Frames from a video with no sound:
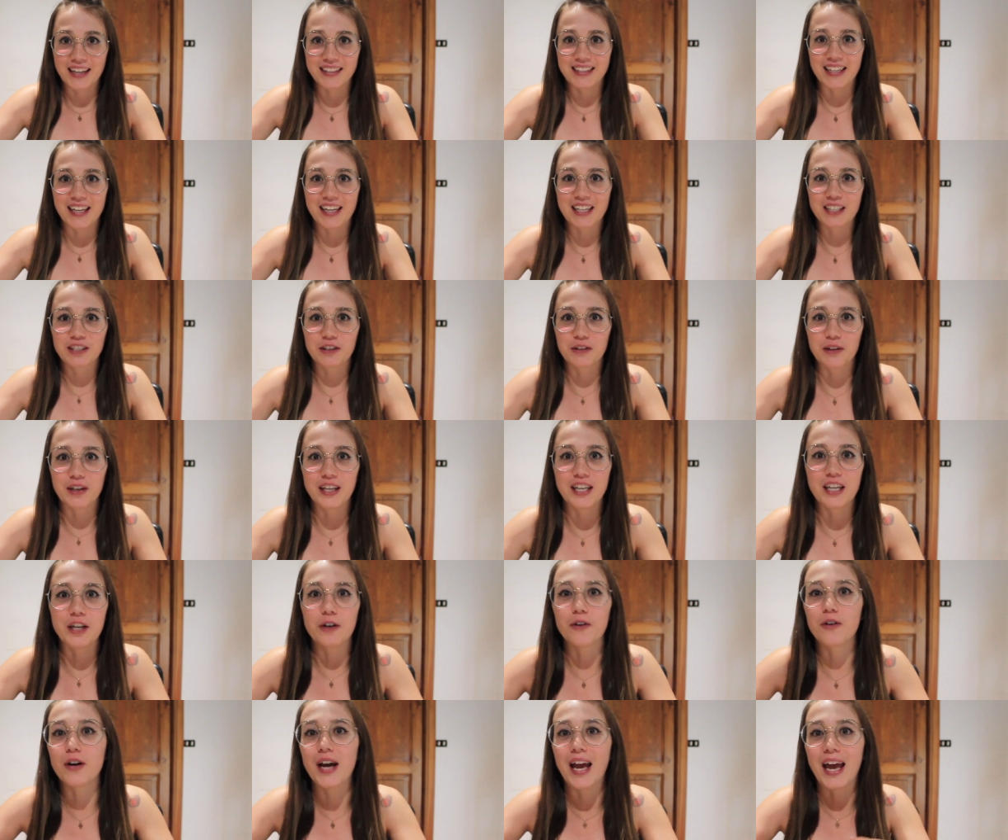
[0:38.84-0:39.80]
andare a
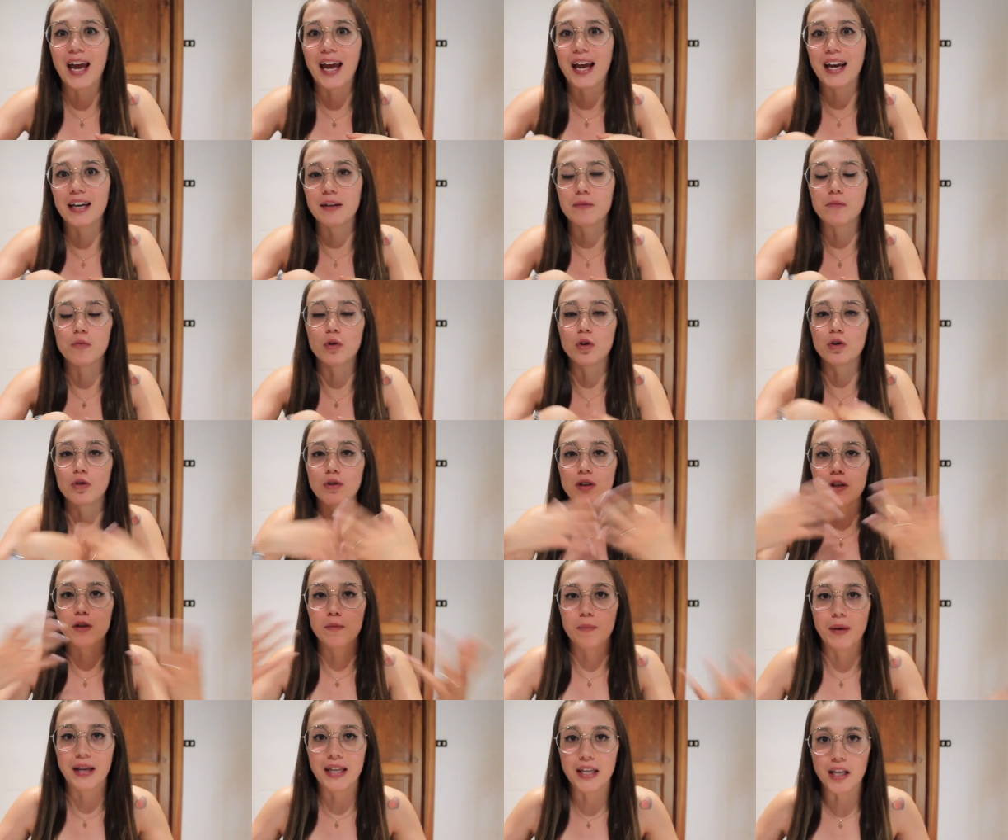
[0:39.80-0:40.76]
Torino è molto
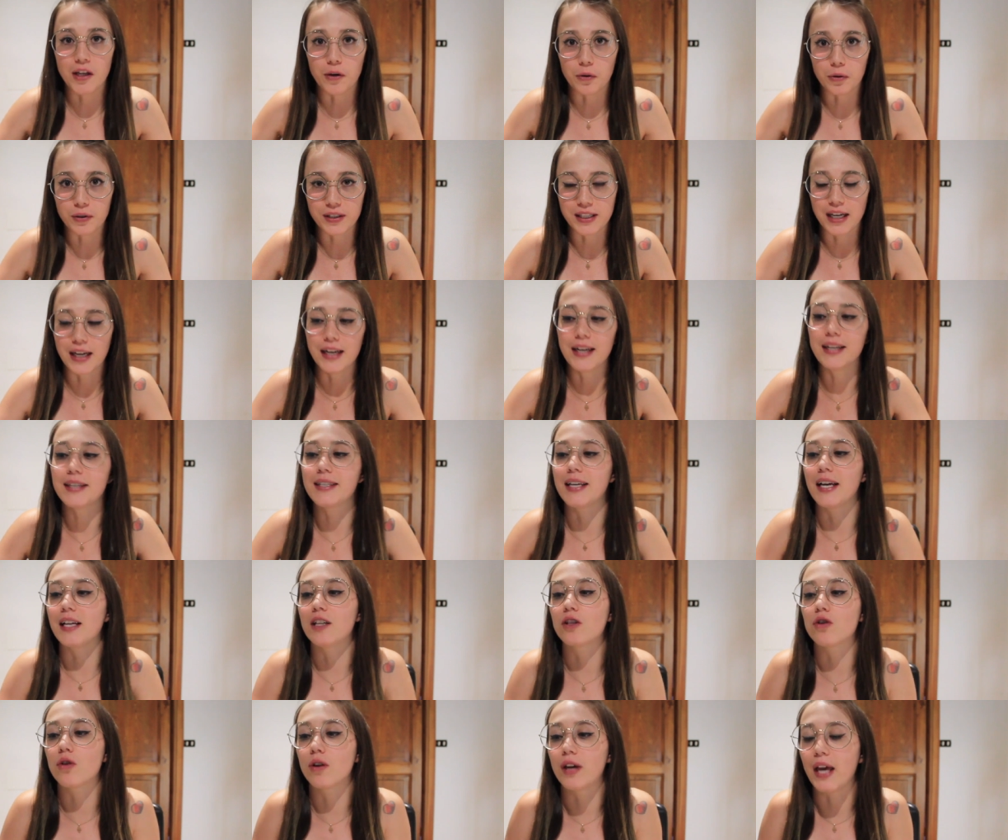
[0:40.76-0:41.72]
dispendiosa, nel
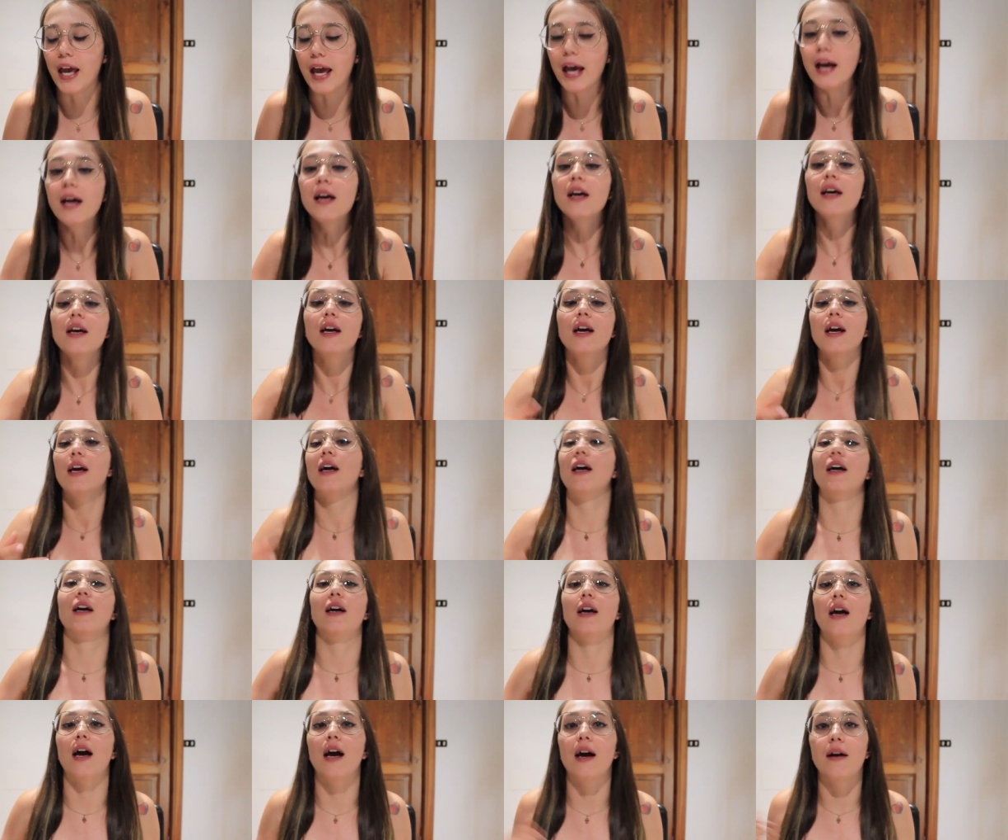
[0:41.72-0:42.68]
senso che
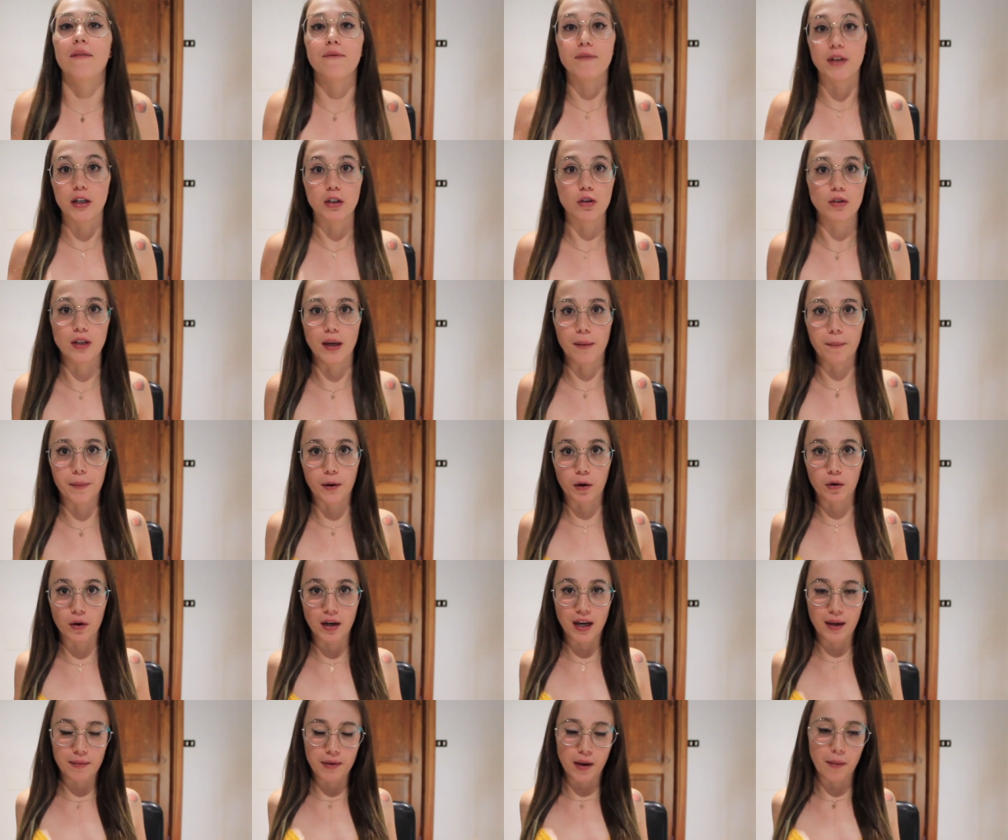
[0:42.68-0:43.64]
eh, vado sempre
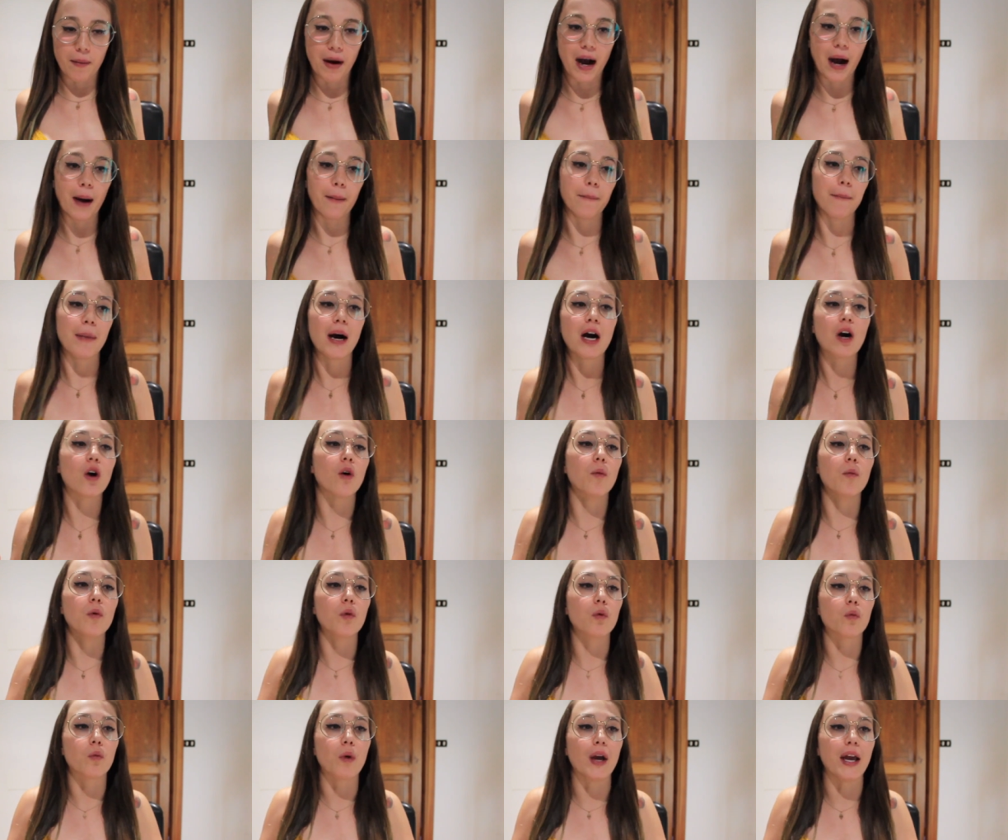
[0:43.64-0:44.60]
con la mia mamma,
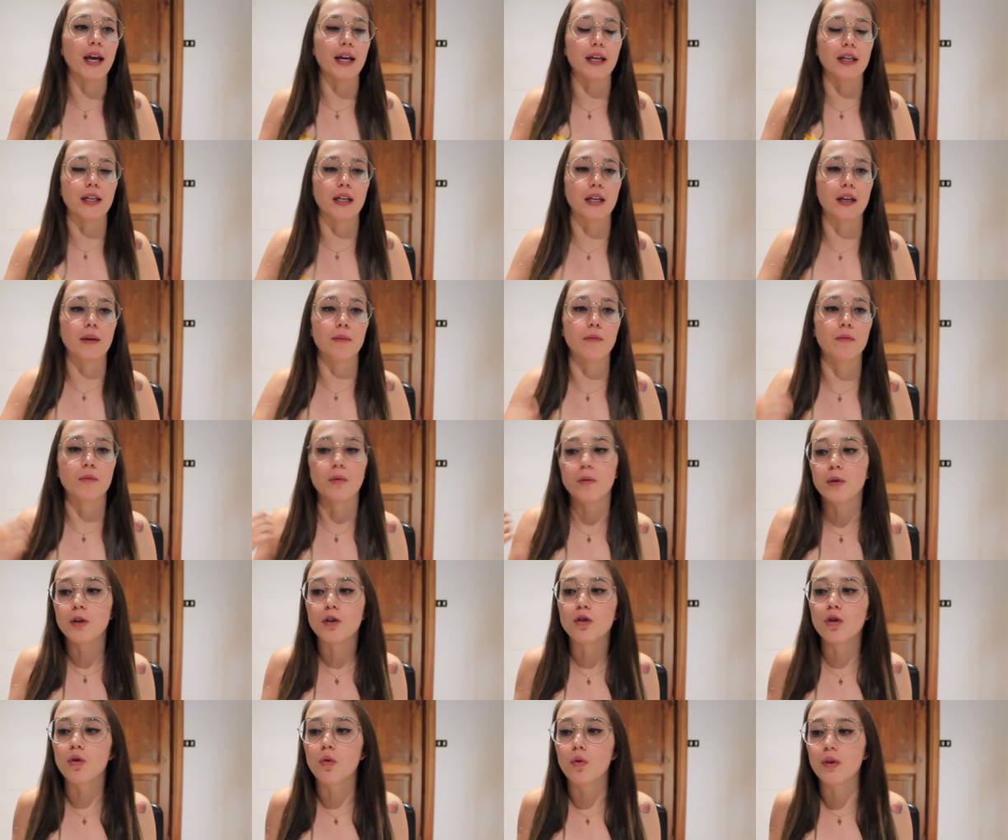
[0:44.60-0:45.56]
comunque eh, nel
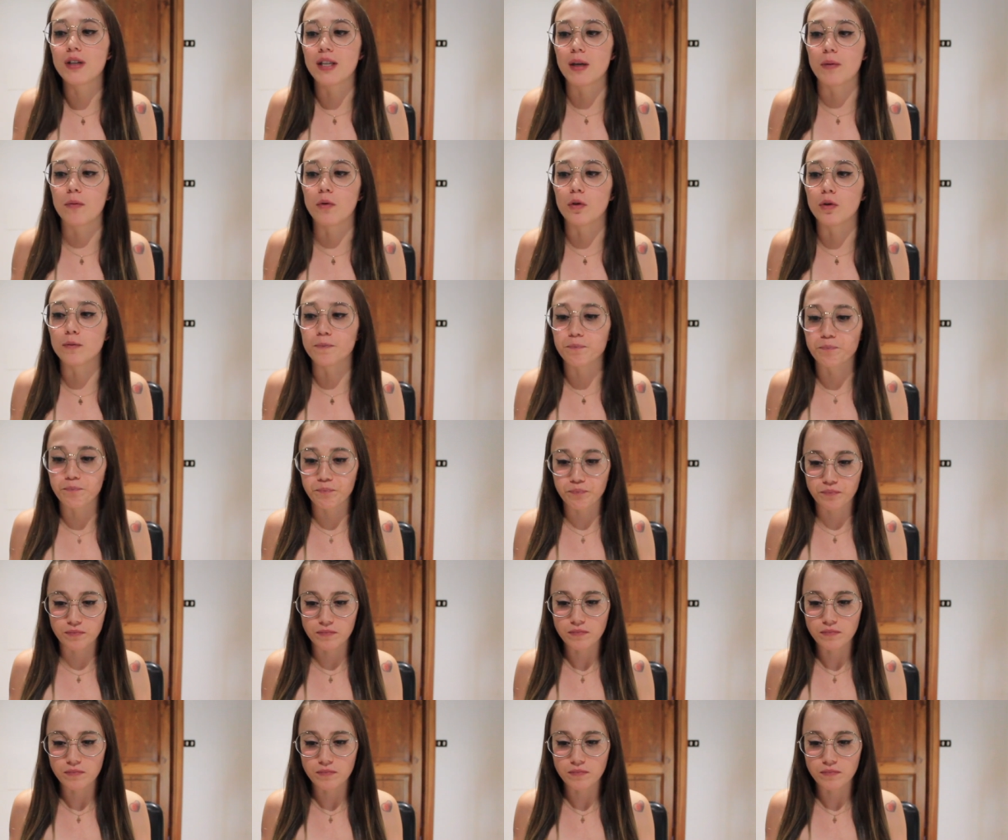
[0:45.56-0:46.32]
momento in cui siamo